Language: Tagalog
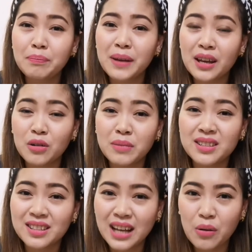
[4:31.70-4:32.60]
pero
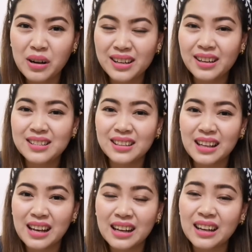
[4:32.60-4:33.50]
magsasawa ka kasi
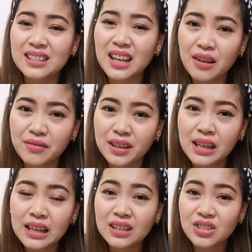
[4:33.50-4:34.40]
talaga kasi
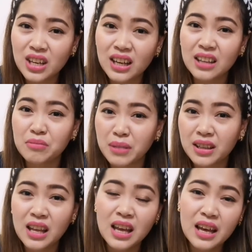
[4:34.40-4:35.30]
everyday na chicken meat,
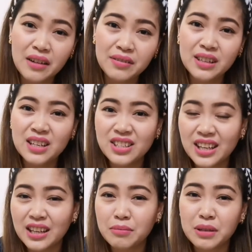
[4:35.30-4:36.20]
everyday
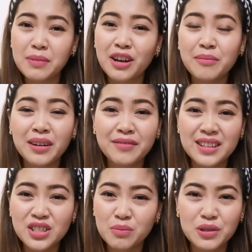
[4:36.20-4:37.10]
chicken meat. Meron mga
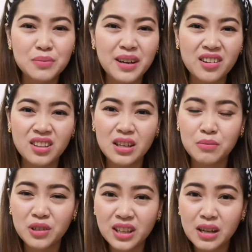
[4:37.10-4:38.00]
vegetables pero hindi
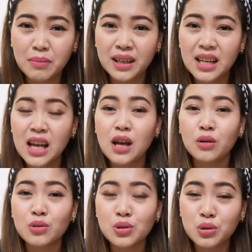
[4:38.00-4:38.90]
mo din naman
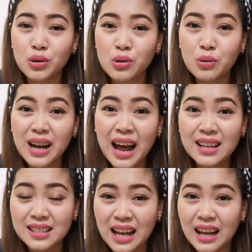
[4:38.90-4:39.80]
gusto yung
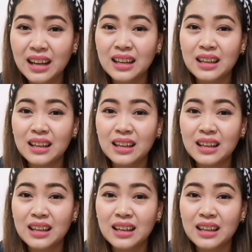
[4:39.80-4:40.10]
lasa